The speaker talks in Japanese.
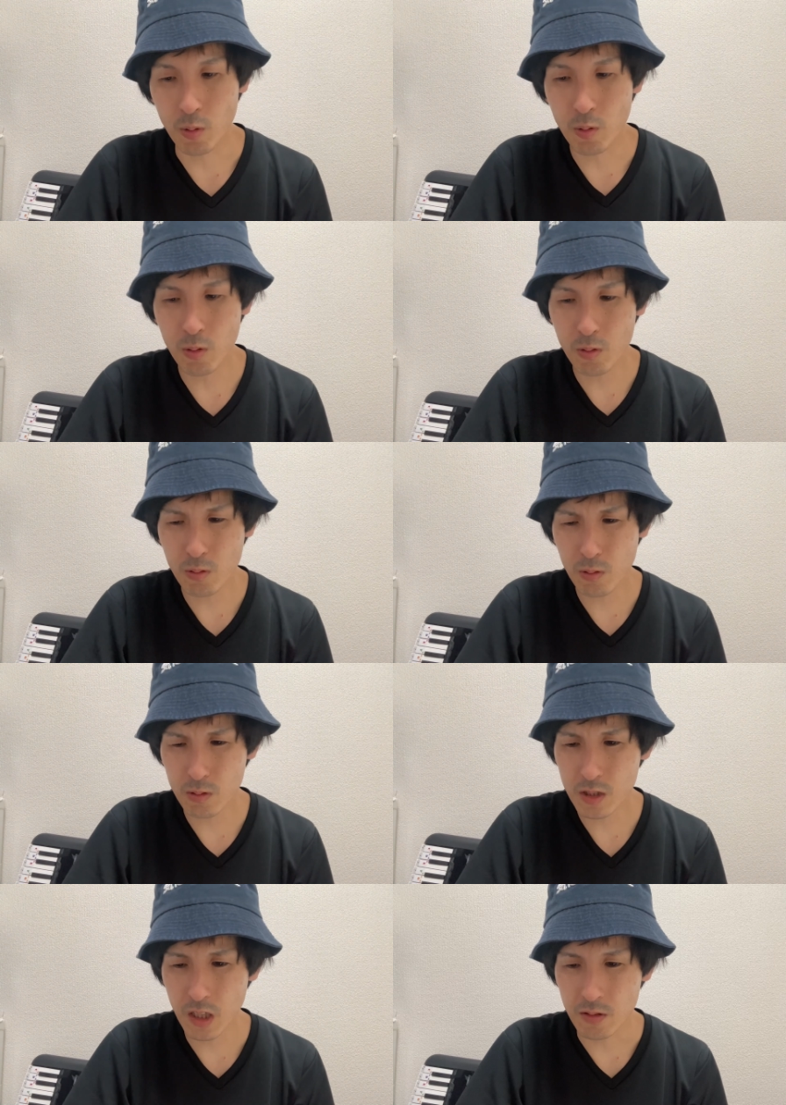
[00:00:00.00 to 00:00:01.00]
高校
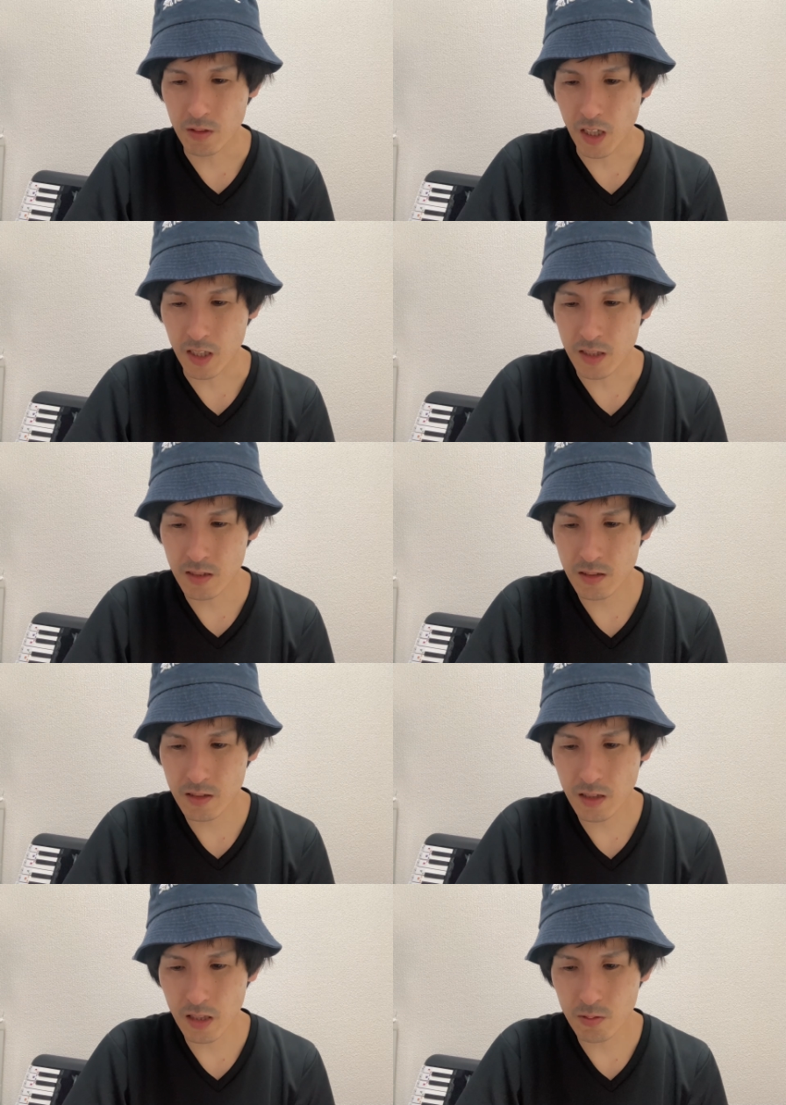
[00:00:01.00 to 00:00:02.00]
時代のね、
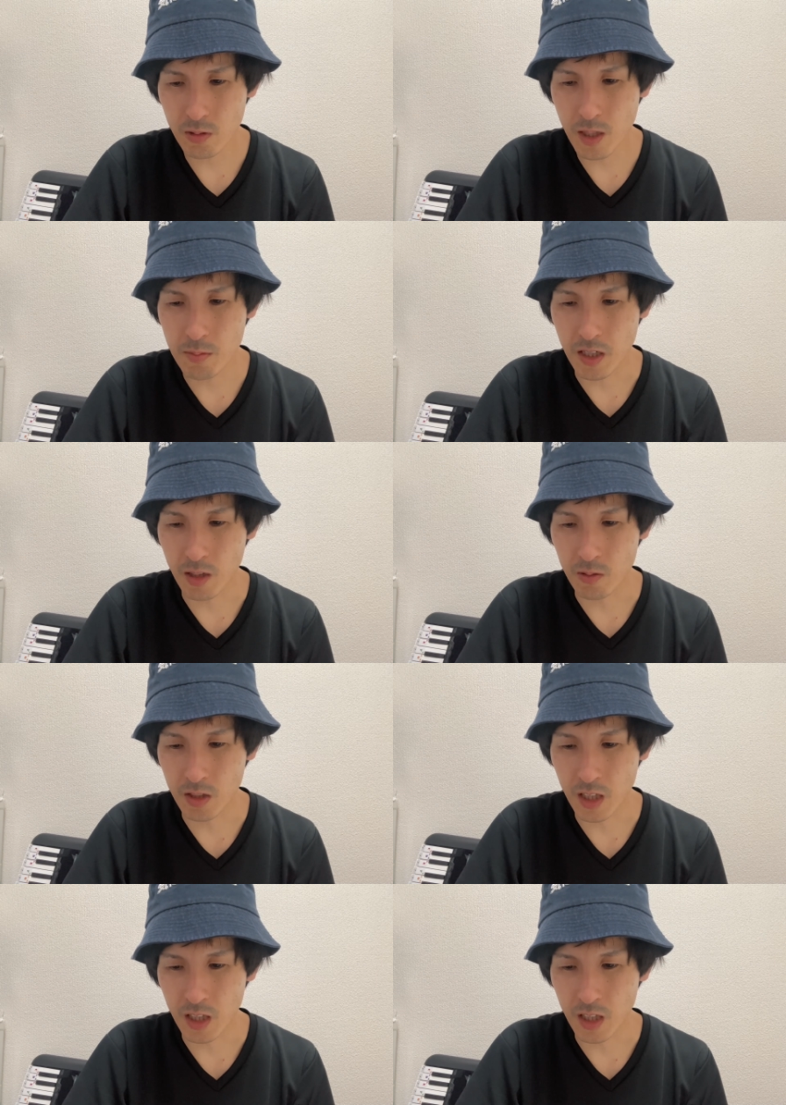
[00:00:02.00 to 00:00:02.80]
インスタントカメラをね、